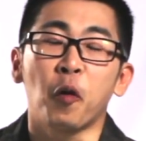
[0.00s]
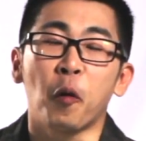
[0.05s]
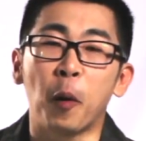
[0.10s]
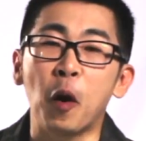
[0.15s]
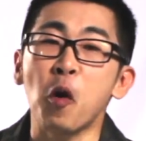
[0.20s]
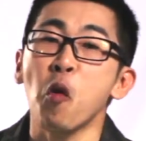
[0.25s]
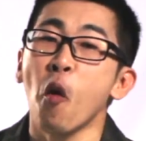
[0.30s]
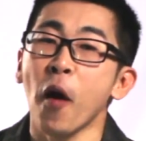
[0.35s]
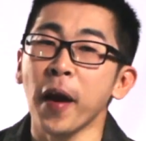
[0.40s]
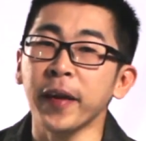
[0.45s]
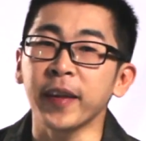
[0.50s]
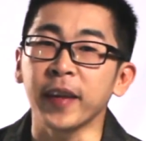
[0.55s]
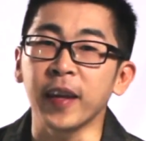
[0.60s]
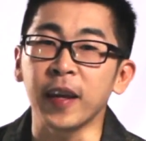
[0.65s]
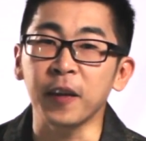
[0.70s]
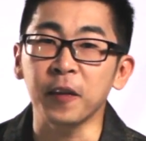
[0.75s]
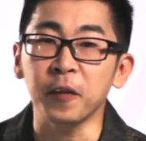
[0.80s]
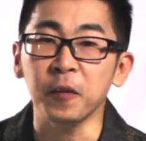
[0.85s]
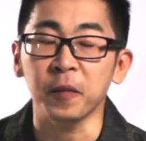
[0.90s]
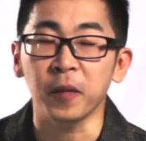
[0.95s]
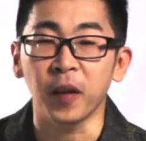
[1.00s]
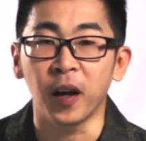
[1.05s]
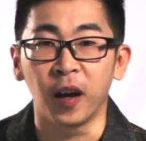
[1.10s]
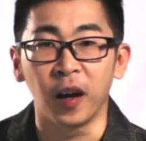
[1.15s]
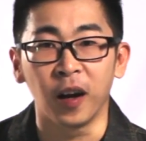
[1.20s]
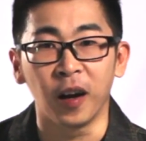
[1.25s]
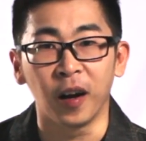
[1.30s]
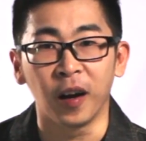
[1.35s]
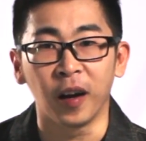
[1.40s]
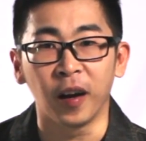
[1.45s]
我们欢迎
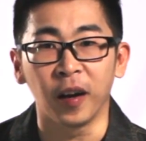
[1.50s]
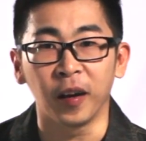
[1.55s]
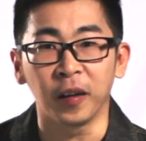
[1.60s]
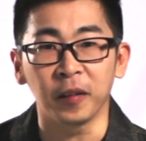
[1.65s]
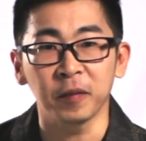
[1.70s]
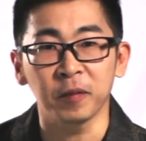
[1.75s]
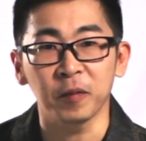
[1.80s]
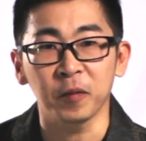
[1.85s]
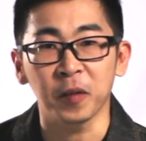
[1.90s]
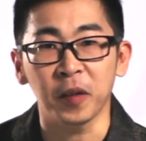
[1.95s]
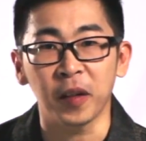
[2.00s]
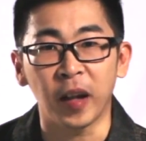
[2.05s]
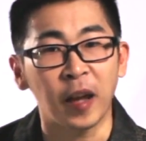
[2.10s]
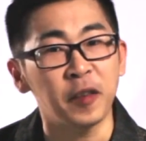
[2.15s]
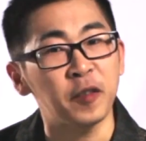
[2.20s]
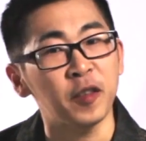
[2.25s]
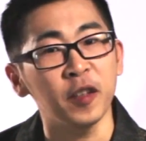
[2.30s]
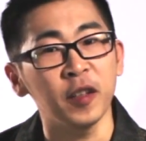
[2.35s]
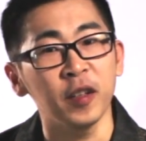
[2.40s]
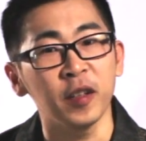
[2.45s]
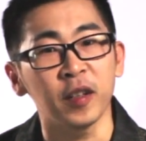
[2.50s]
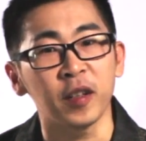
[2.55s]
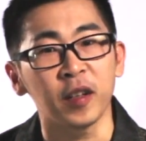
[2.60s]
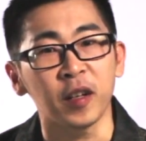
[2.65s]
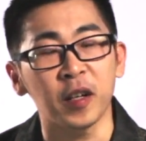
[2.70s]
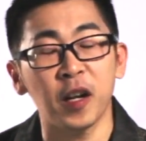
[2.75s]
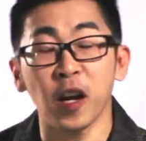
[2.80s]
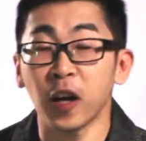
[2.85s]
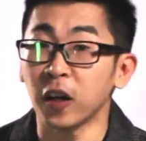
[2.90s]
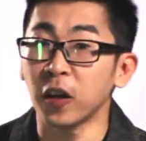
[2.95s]
呃来自
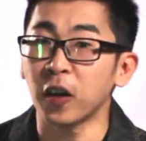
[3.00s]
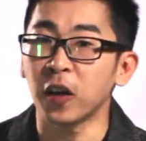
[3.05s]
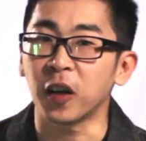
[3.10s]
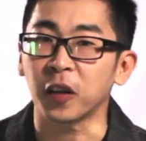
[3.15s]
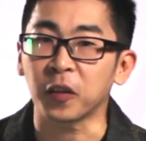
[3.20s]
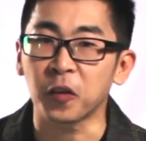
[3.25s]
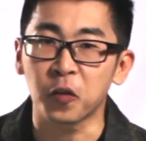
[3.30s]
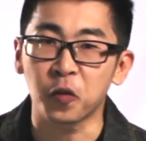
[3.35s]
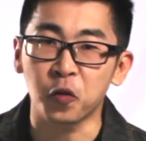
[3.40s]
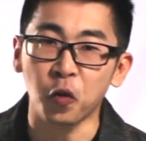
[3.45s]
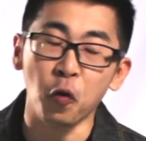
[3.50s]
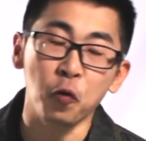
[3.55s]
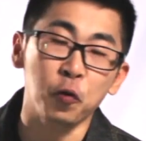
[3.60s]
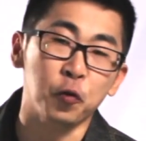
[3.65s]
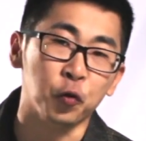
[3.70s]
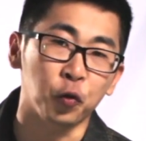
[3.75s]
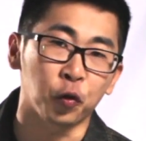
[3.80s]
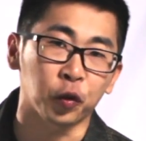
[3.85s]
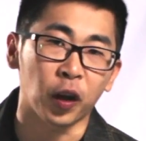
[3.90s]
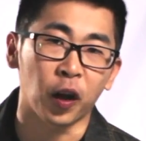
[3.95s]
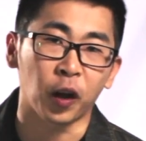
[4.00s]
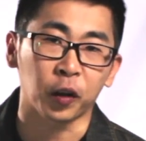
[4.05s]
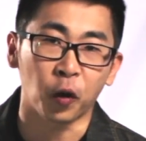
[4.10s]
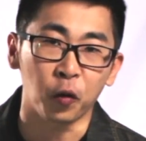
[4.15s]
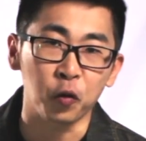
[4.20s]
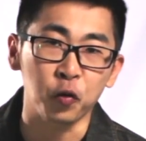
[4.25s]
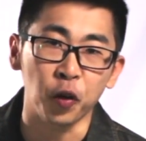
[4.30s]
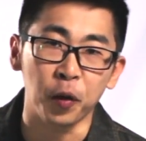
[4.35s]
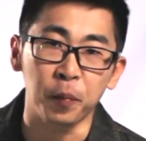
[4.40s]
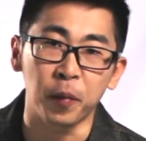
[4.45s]
各个州属的
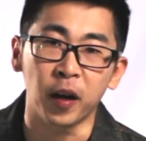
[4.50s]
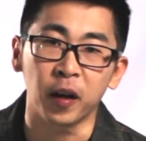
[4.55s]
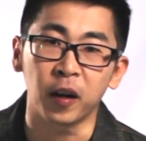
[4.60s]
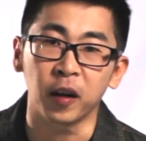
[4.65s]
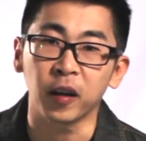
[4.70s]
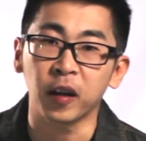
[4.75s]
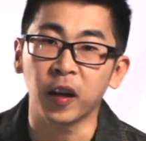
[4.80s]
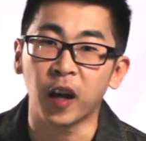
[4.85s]
同学们